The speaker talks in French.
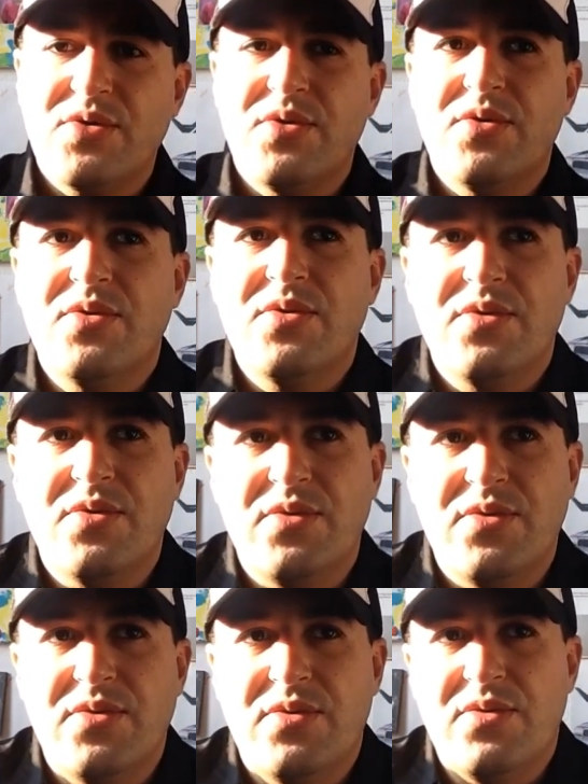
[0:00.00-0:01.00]
que
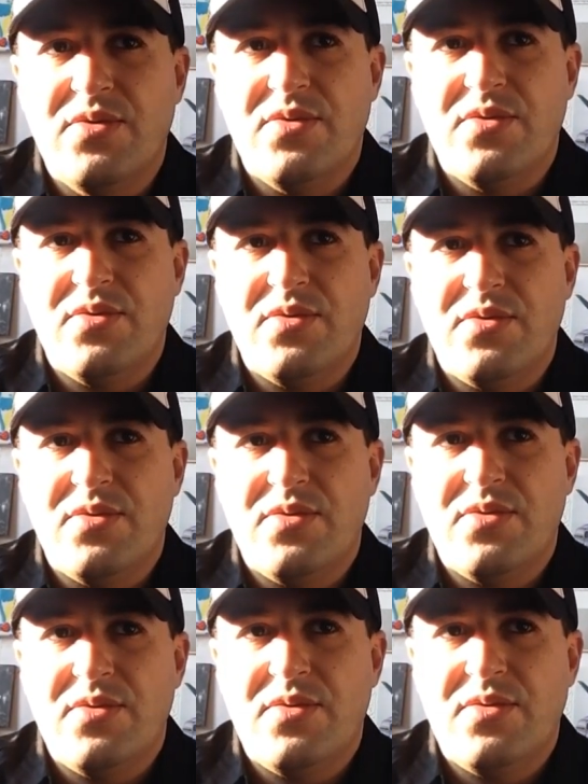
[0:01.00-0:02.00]
euh,
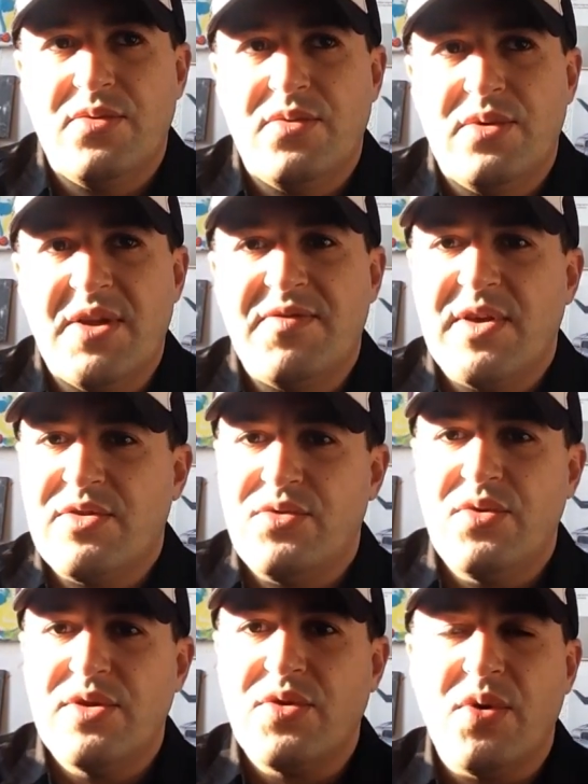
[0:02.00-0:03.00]
la phase
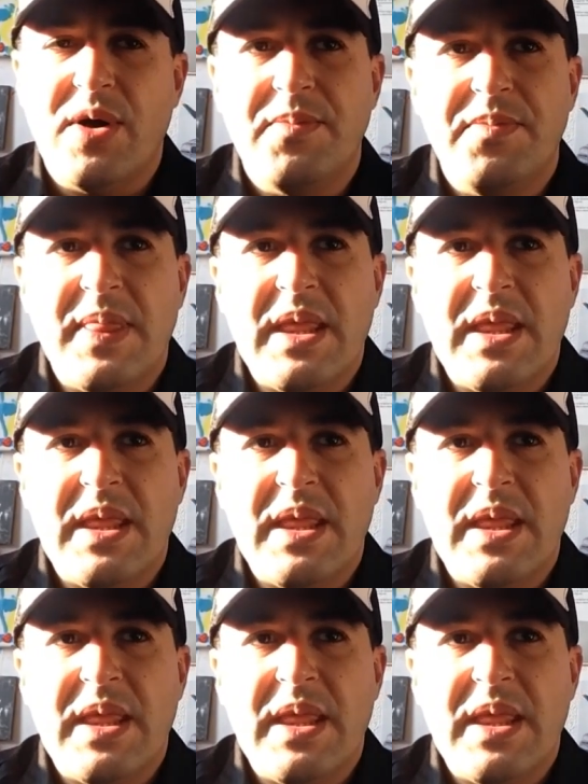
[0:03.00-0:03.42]
2 et 3.